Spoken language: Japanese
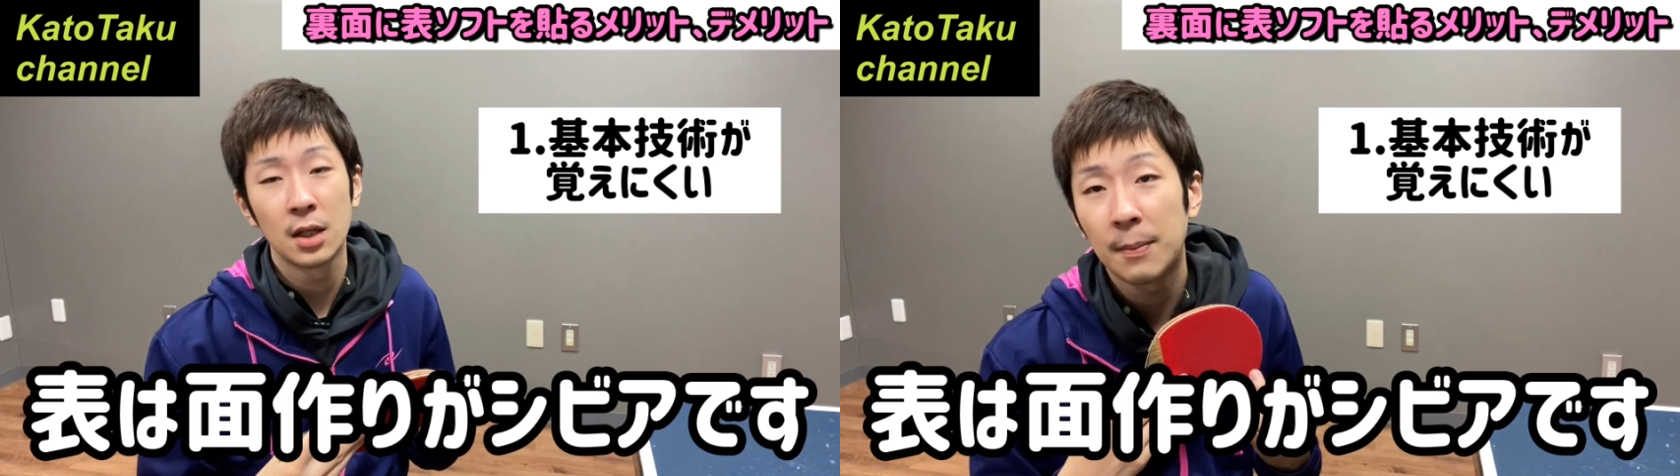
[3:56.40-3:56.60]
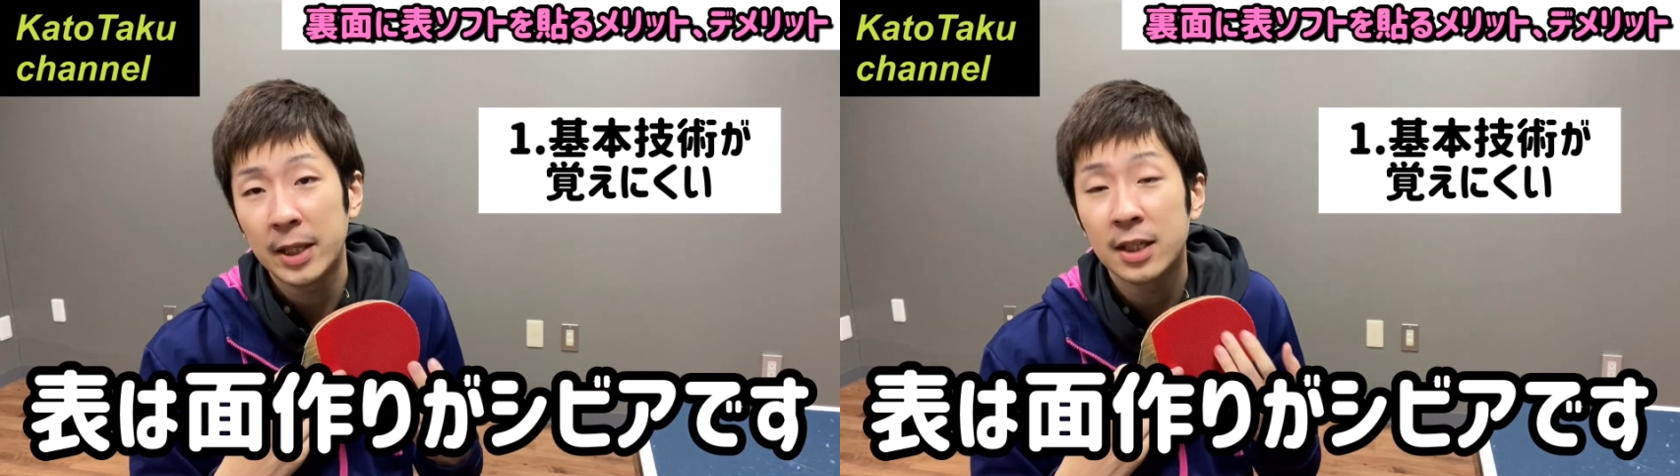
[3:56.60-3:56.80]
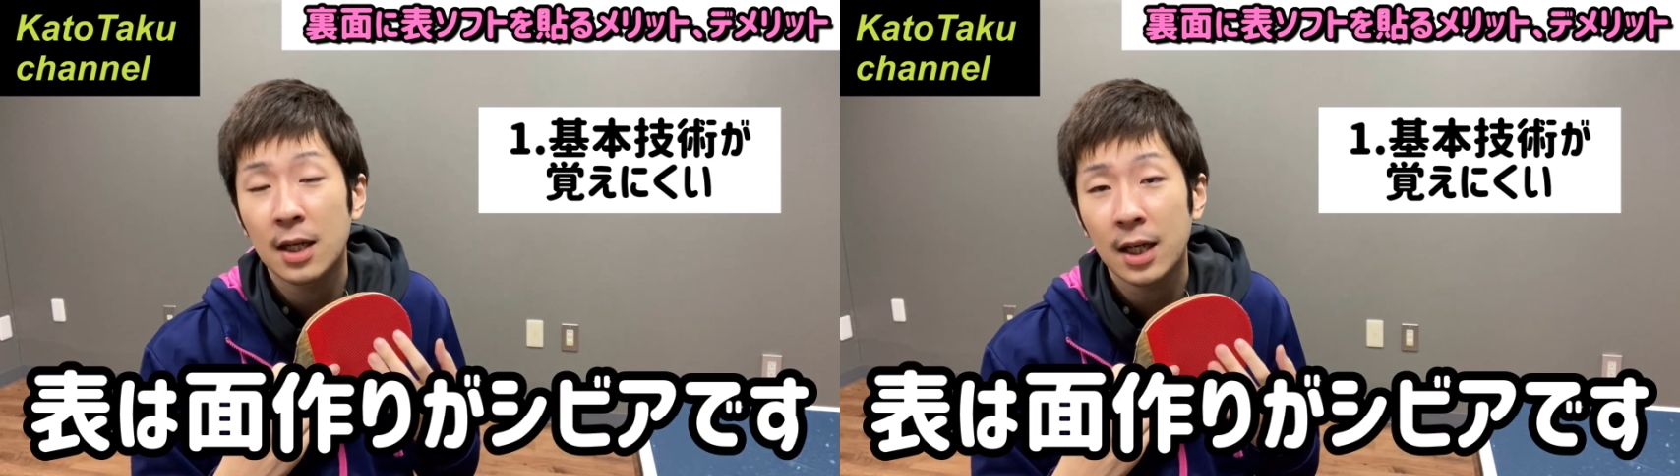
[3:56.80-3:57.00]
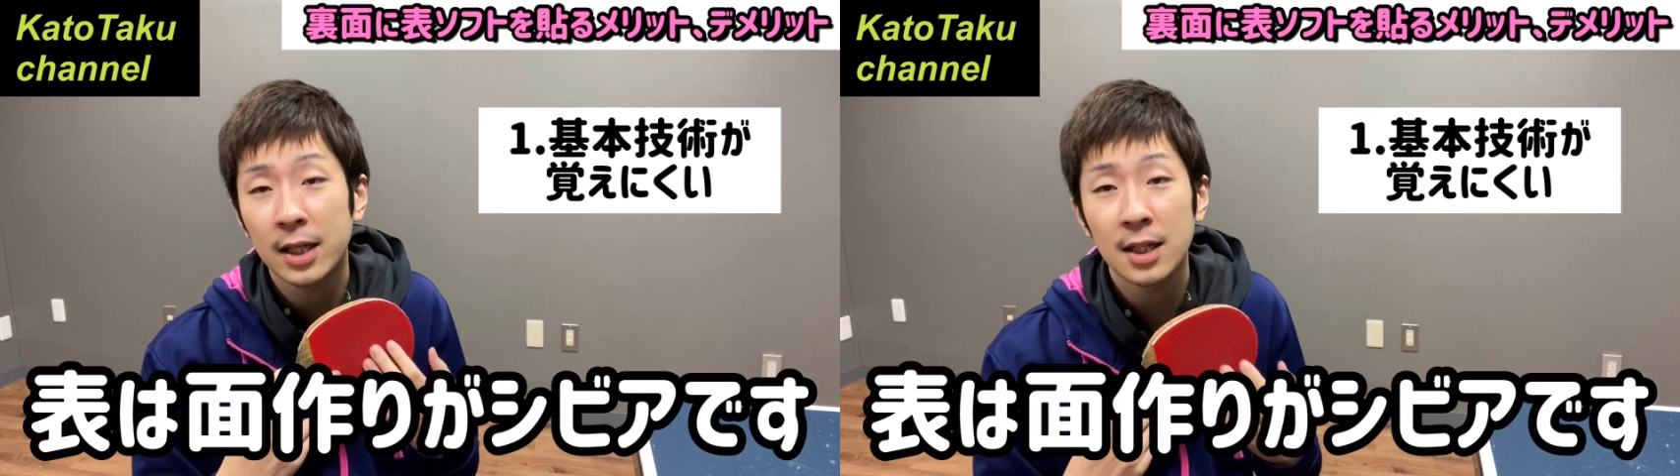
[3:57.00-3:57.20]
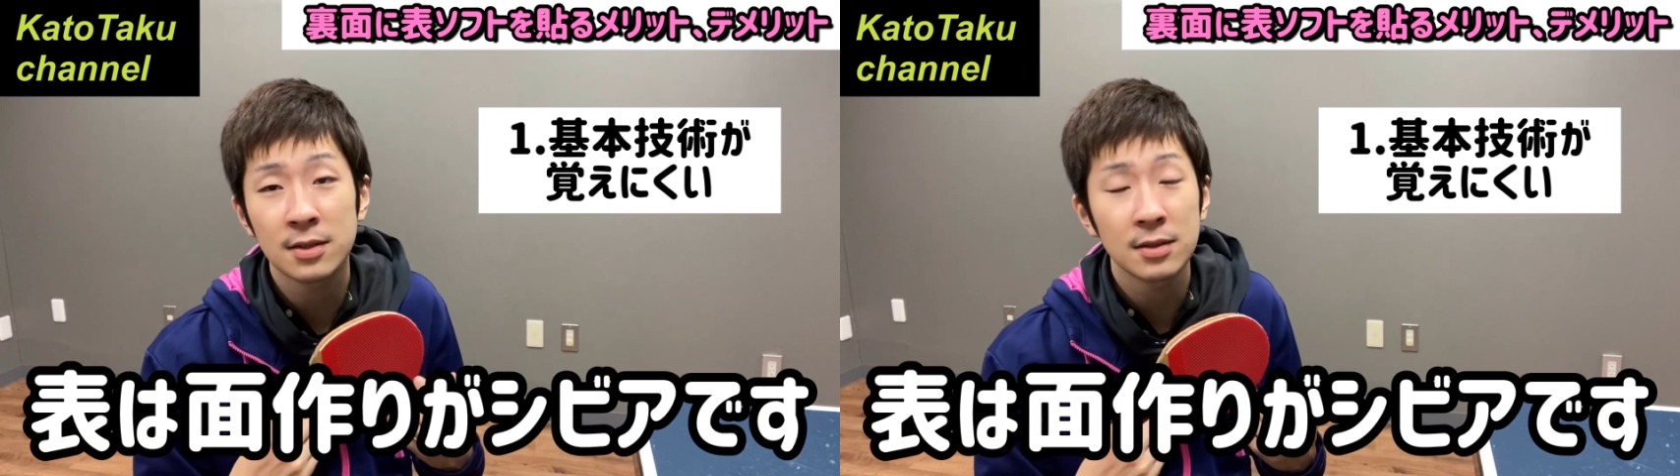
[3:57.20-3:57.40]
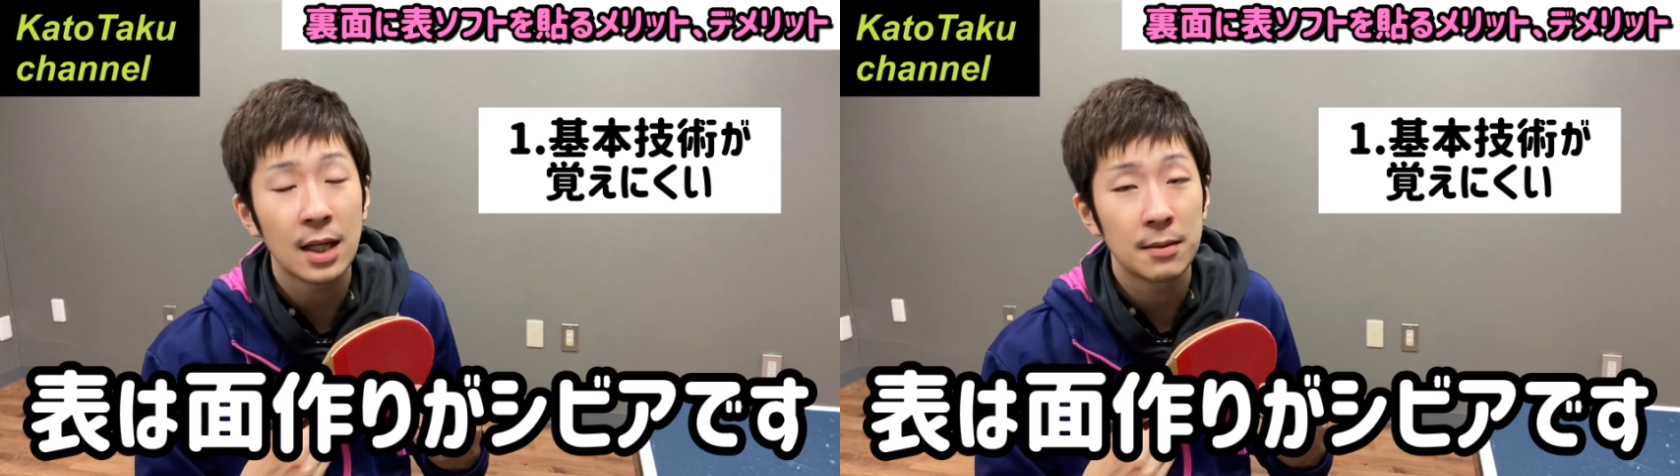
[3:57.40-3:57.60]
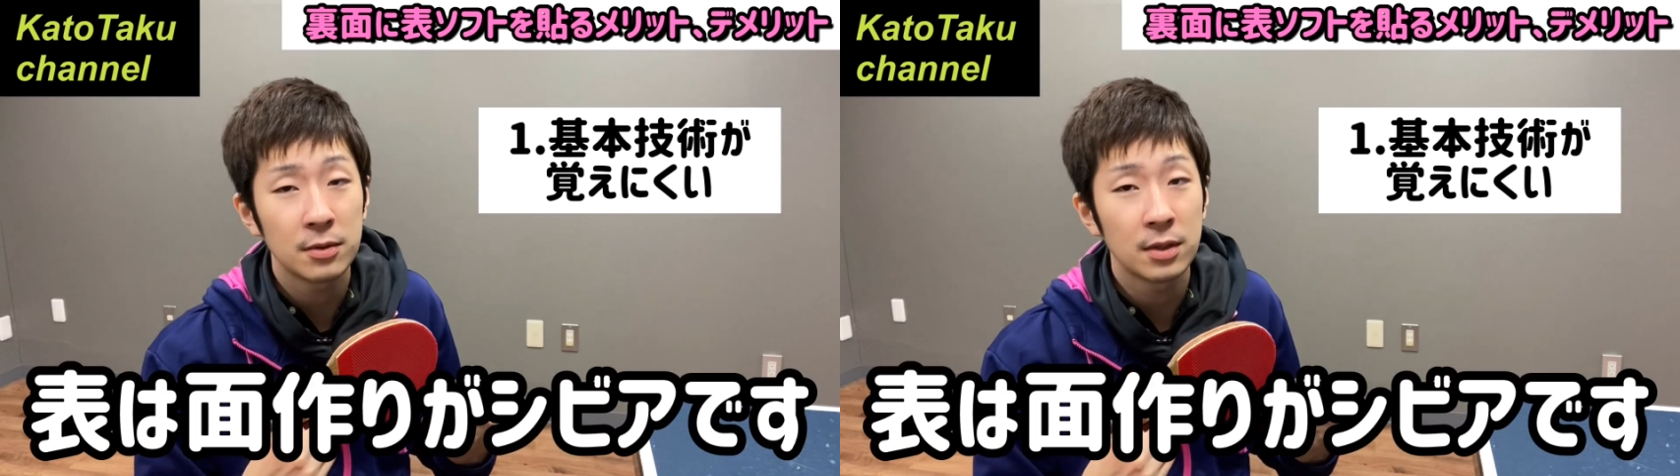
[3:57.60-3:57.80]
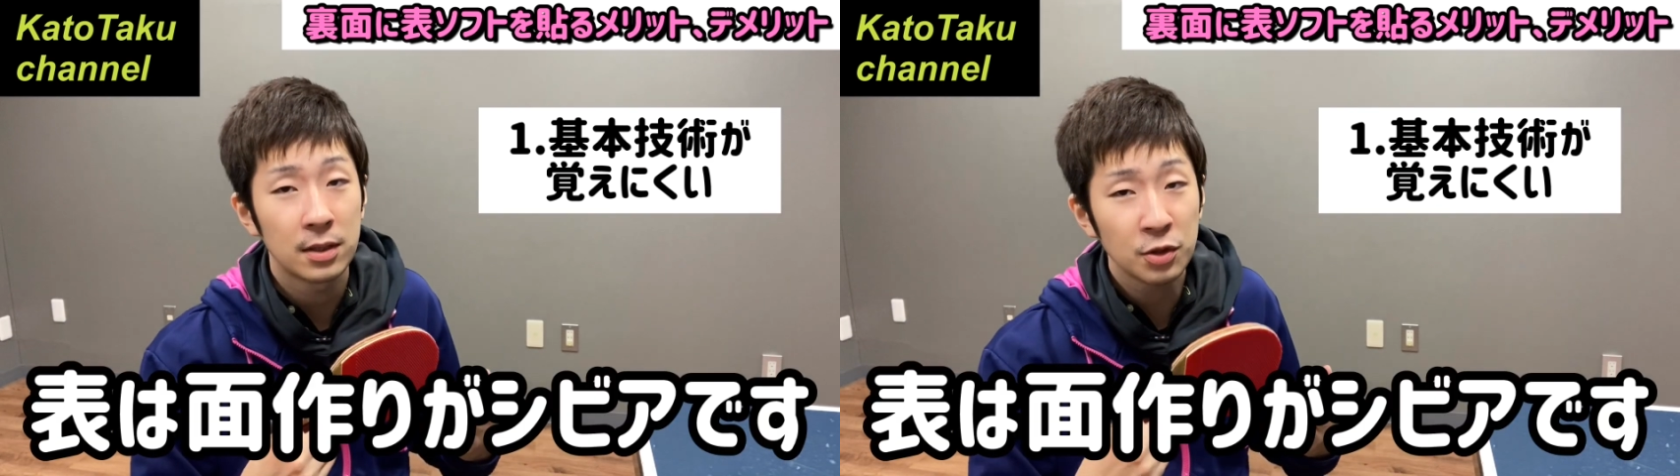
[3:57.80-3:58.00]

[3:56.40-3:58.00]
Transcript: ま引っかかりが少ない分